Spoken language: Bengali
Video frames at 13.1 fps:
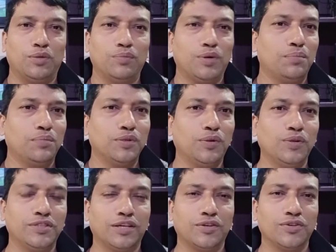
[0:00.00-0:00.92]
মোহাম্মদ
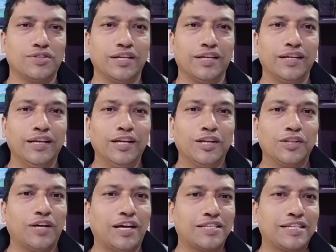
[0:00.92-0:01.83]
গুলজার হোসেন তো
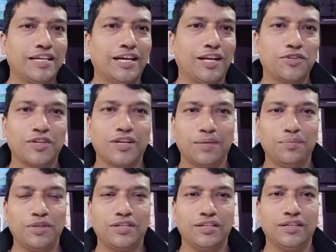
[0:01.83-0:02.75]
আজকের আলোচনাটা বেশ